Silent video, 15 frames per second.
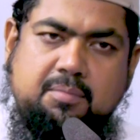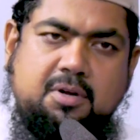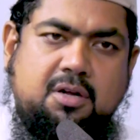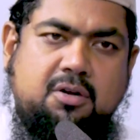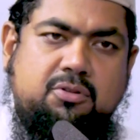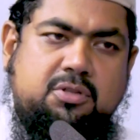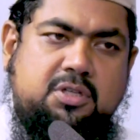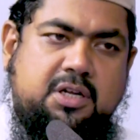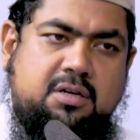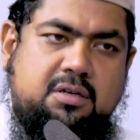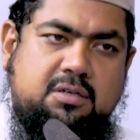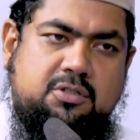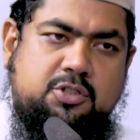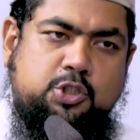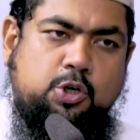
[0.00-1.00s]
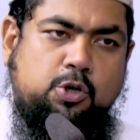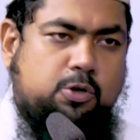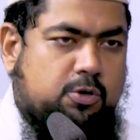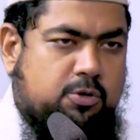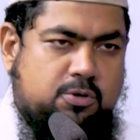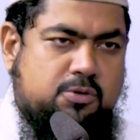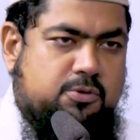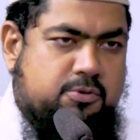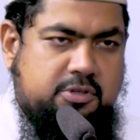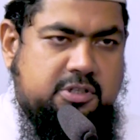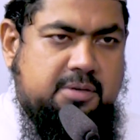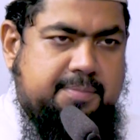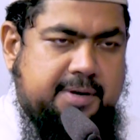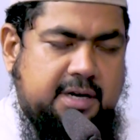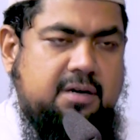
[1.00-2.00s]
আমানতের সংরক্ষণ
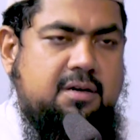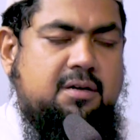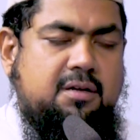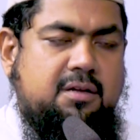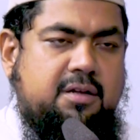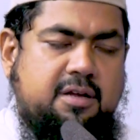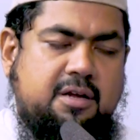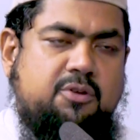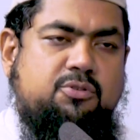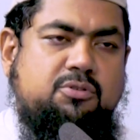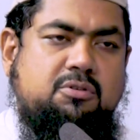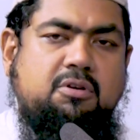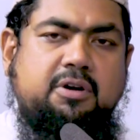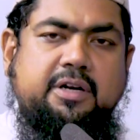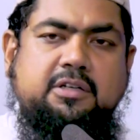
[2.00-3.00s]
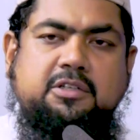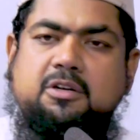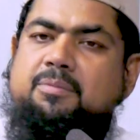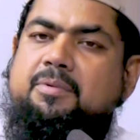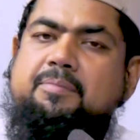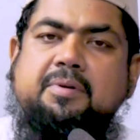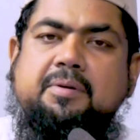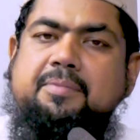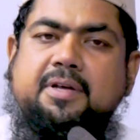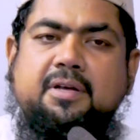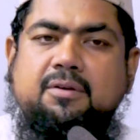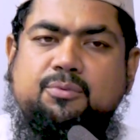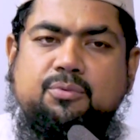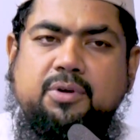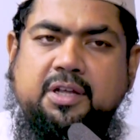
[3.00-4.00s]
করতে পারেন না খেয়ানত করেন স্বাভাবিকভাবে
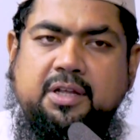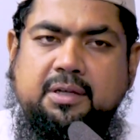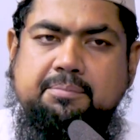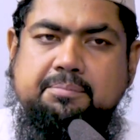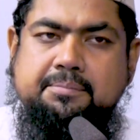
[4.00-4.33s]
উনি